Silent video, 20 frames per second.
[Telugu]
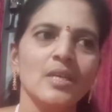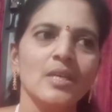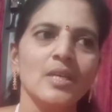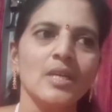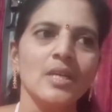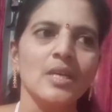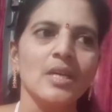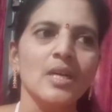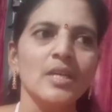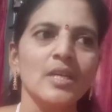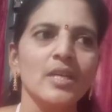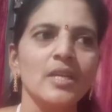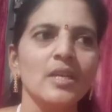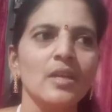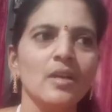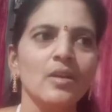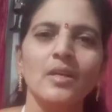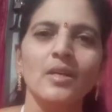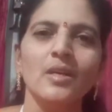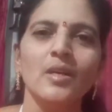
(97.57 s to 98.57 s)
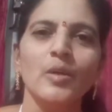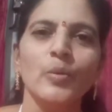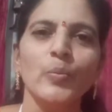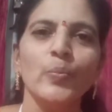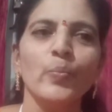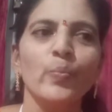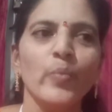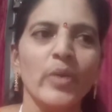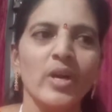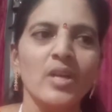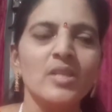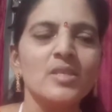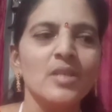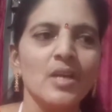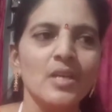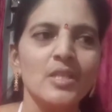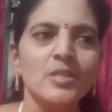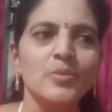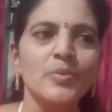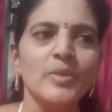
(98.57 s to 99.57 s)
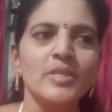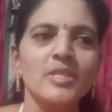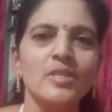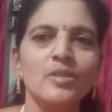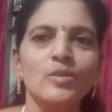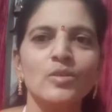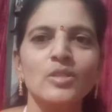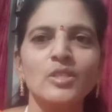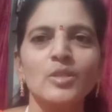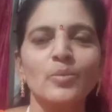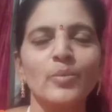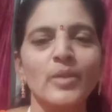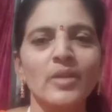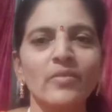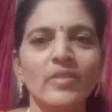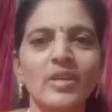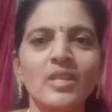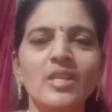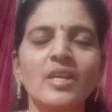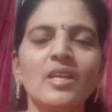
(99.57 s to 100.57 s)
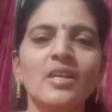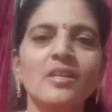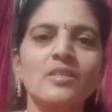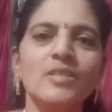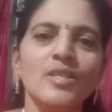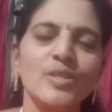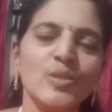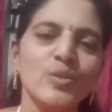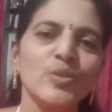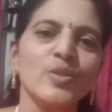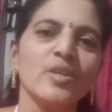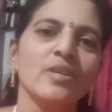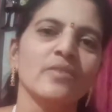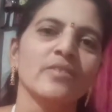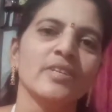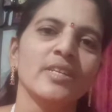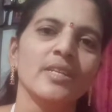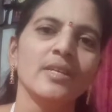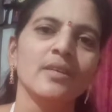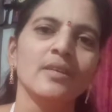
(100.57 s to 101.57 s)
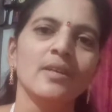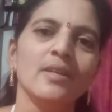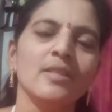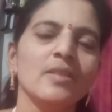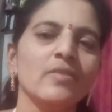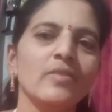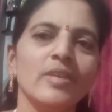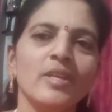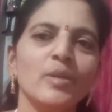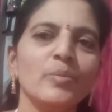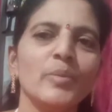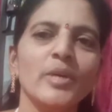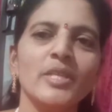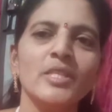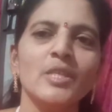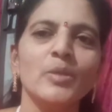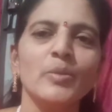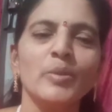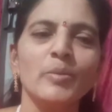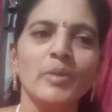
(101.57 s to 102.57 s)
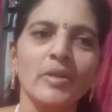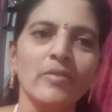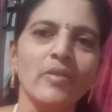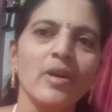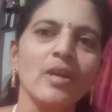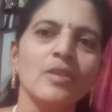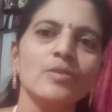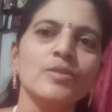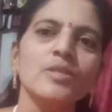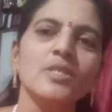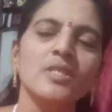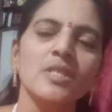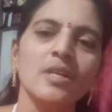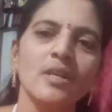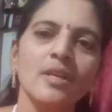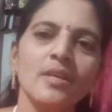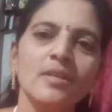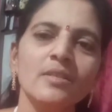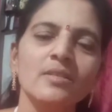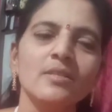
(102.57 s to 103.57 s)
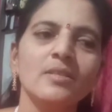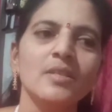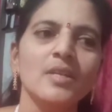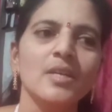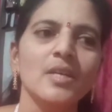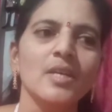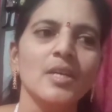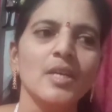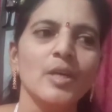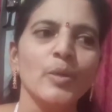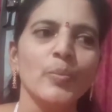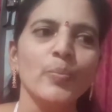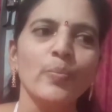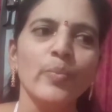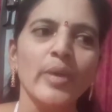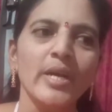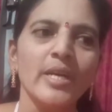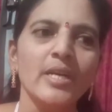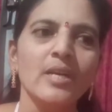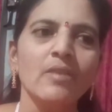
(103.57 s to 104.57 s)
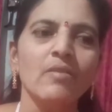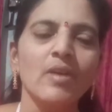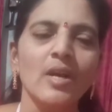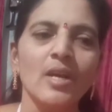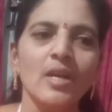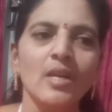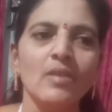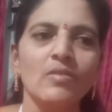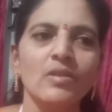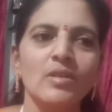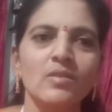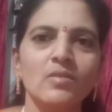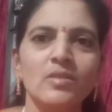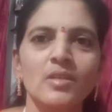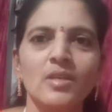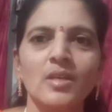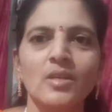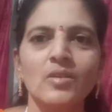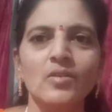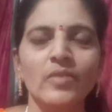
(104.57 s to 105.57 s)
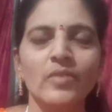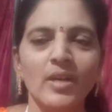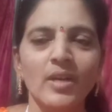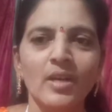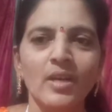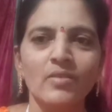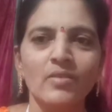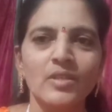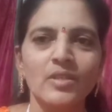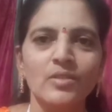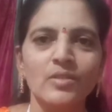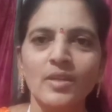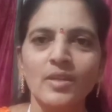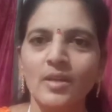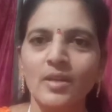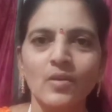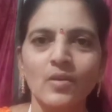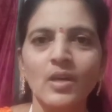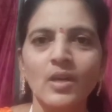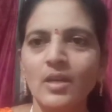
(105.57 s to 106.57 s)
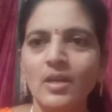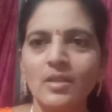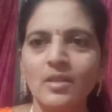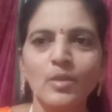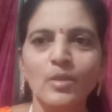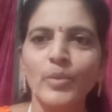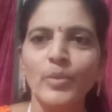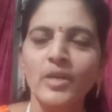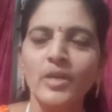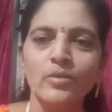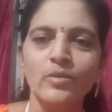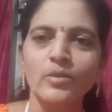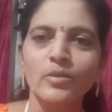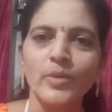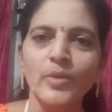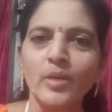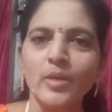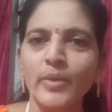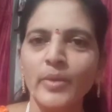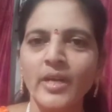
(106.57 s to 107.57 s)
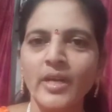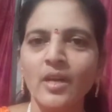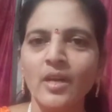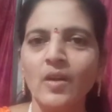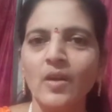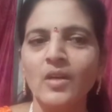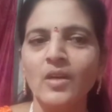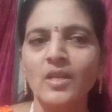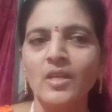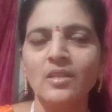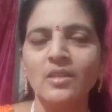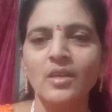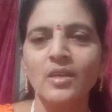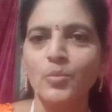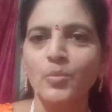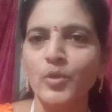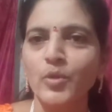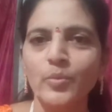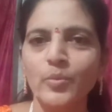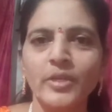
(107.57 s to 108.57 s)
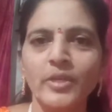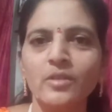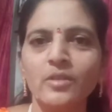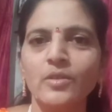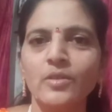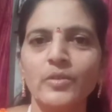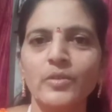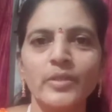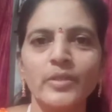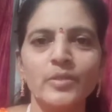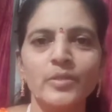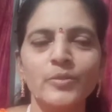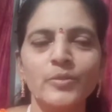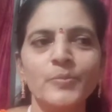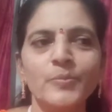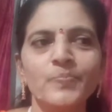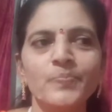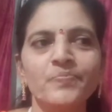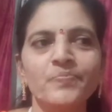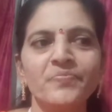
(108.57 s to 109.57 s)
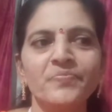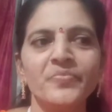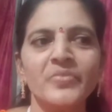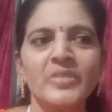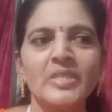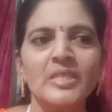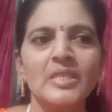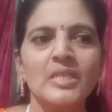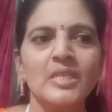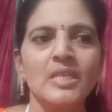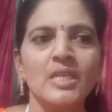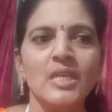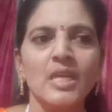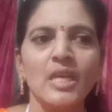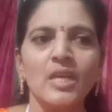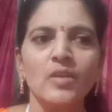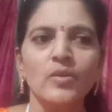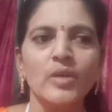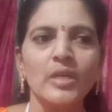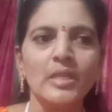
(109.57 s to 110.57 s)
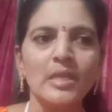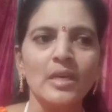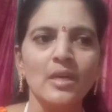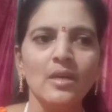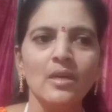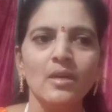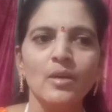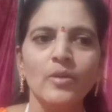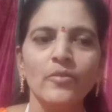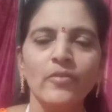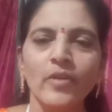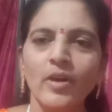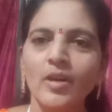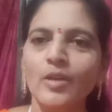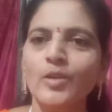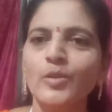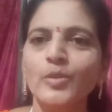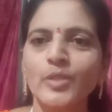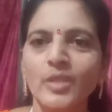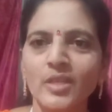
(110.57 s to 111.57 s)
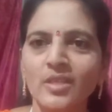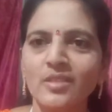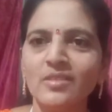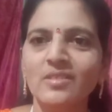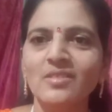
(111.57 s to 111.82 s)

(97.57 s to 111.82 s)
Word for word: కానీ రిలేట్ మన సాటిస్ఫాక్షన్ కోసం మనం ఏదైనా చేస్తున్నామండి అంతవరకు మాత్రమే మనం ఆలోచించాలి బయట వాళ్ళు ఏమనుకుంటారు వీళ్ళు ఏమనుకుంటారు అనేది మనం మన మైండ్లో అనేది ఎప్పుడు పెట్టుకోకూడదు నేను అదే ఫాలో అవుతాను